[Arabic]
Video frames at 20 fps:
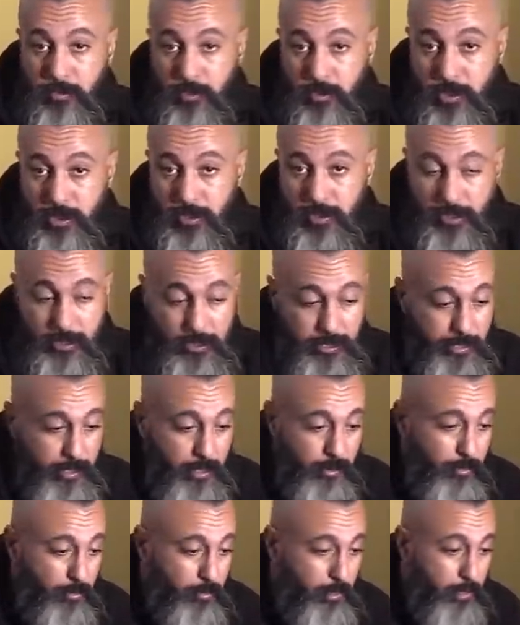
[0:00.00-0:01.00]
بوش ديالنا
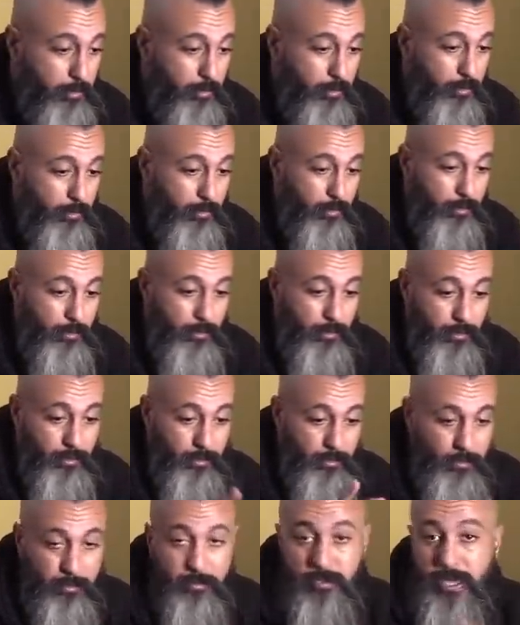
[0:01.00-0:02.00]
هو
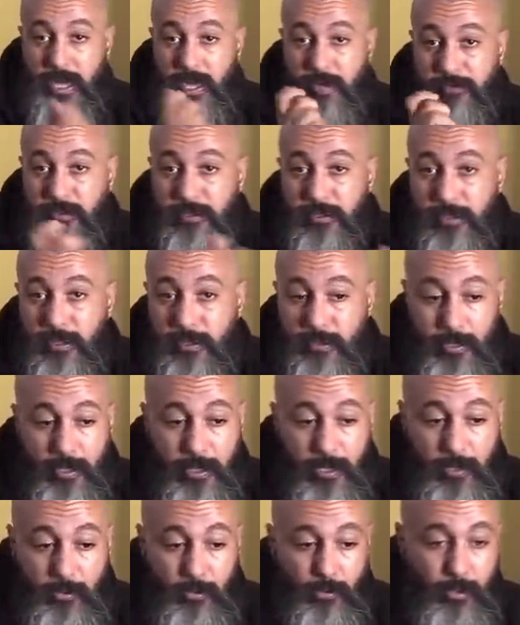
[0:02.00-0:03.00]
الصحفي ديالنا
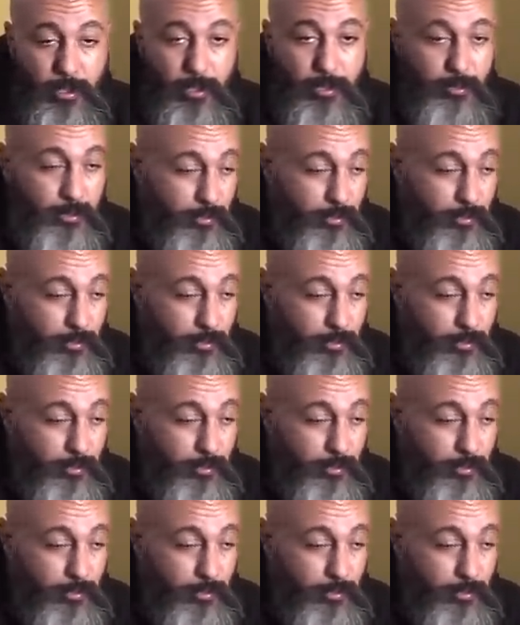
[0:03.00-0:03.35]
هو